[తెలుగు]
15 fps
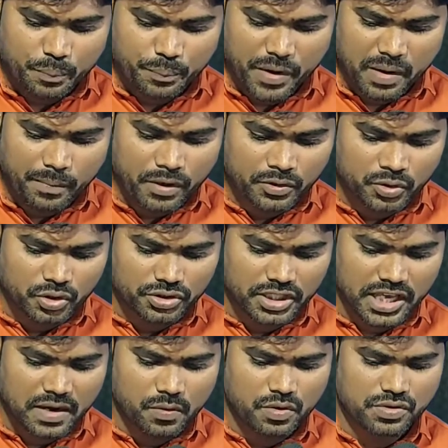స్వప్నమందు
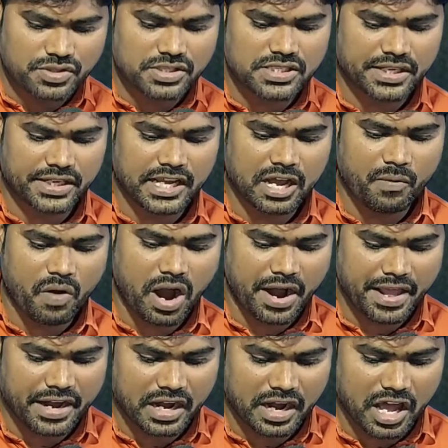దేవుడు
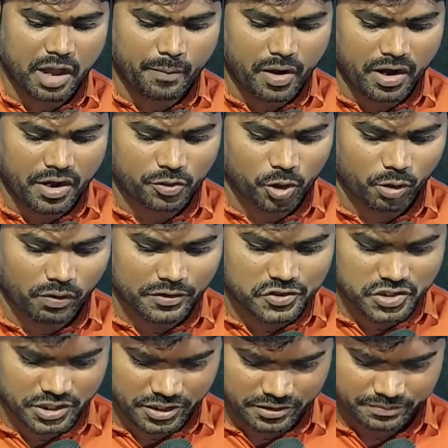సిరియవాడైన లాభానతకు
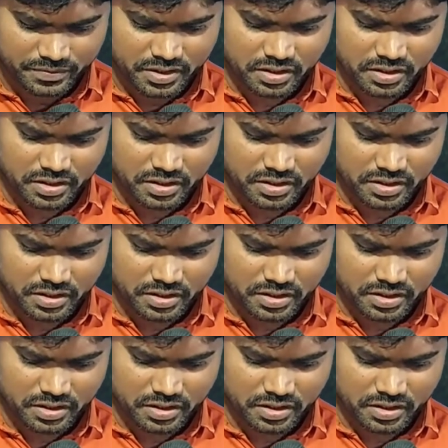వచ్చి